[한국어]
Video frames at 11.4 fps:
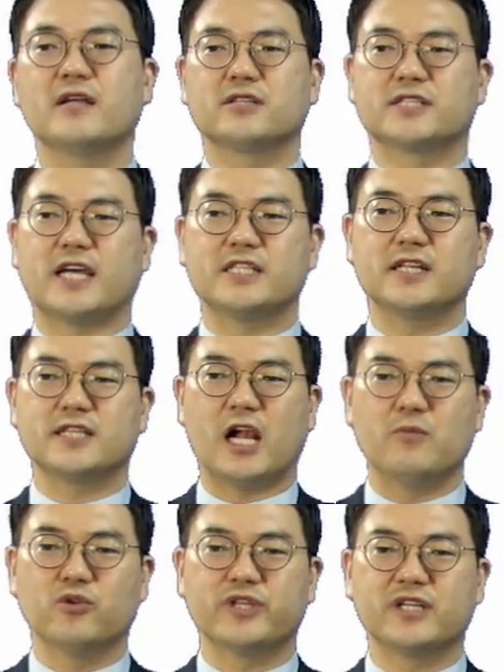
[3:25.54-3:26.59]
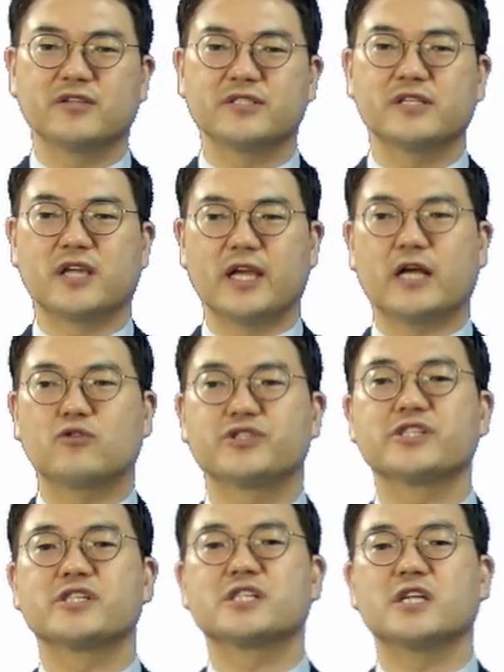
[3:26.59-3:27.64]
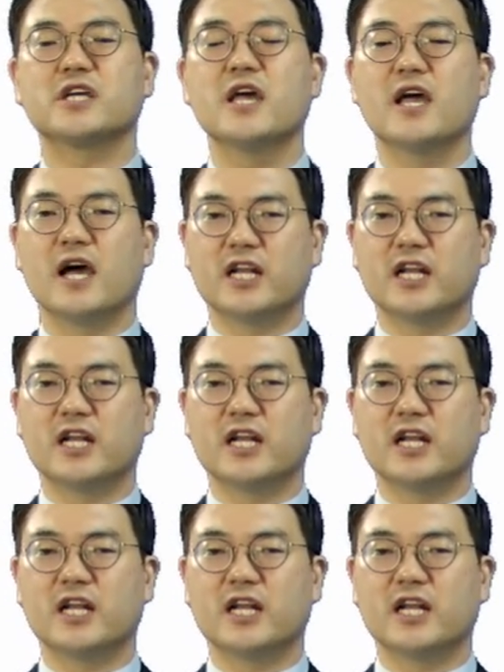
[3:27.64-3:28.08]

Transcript: 그래서 자신의 잘못한 것을 깨닫고 즉시